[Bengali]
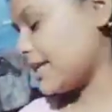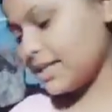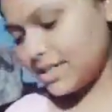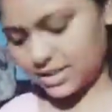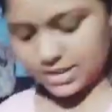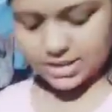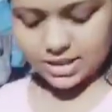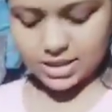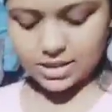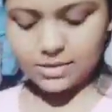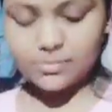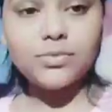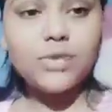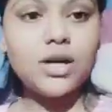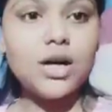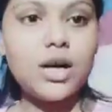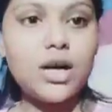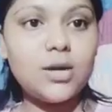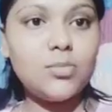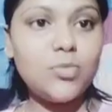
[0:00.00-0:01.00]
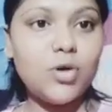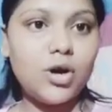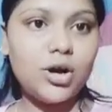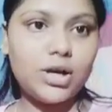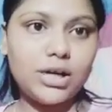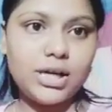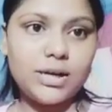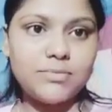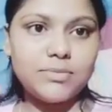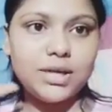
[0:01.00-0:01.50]
গেছিলাম
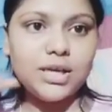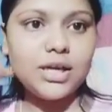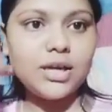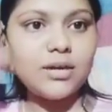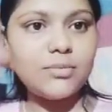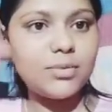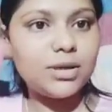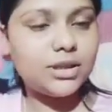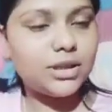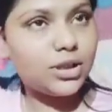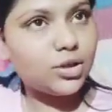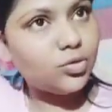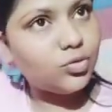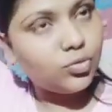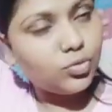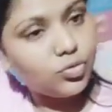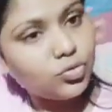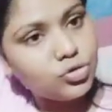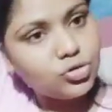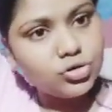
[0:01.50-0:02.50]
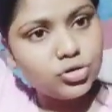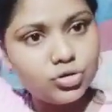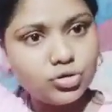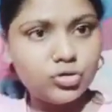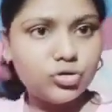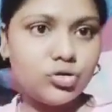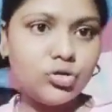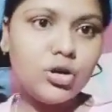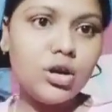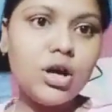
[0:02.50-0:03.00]
মহানামে আমাদের কুকুর জন্য
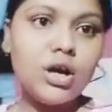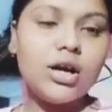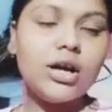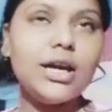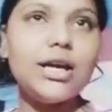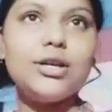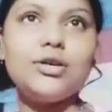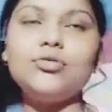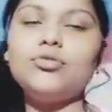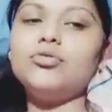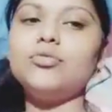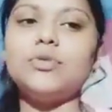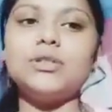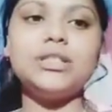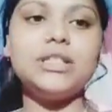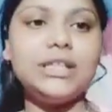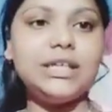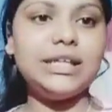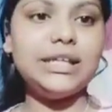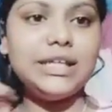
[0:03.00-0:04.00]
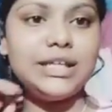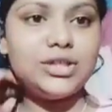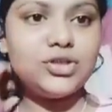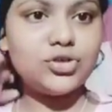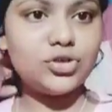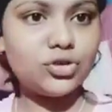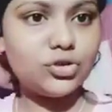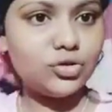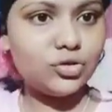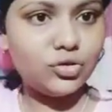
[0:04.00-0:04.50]
এই কুকুর লিলির
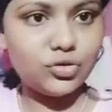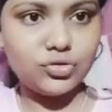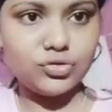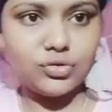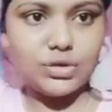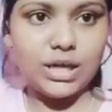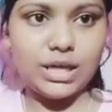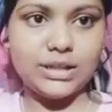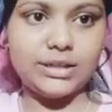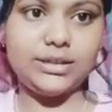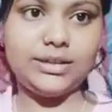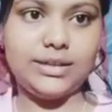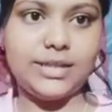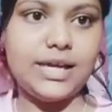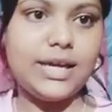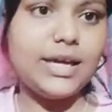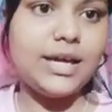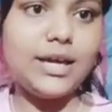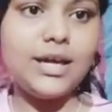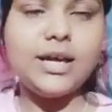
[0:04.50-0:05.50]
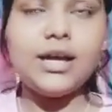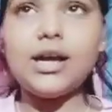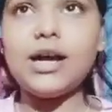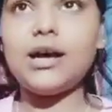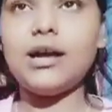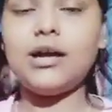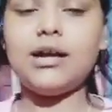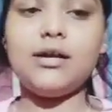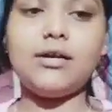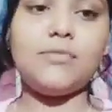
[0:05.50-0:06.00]
জন্য ওষুধ আনতে
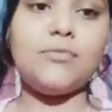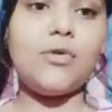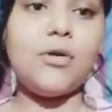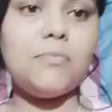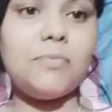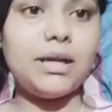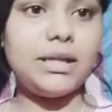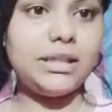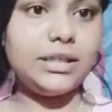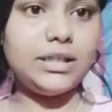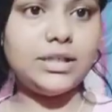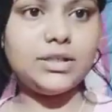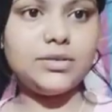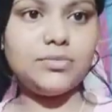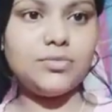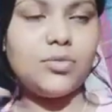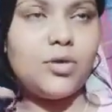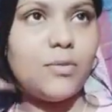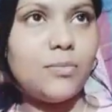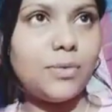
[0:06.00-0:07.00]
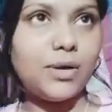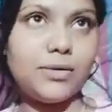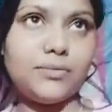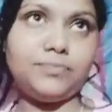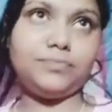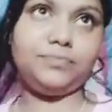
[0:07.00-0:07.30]
বম্মা দি বম্মা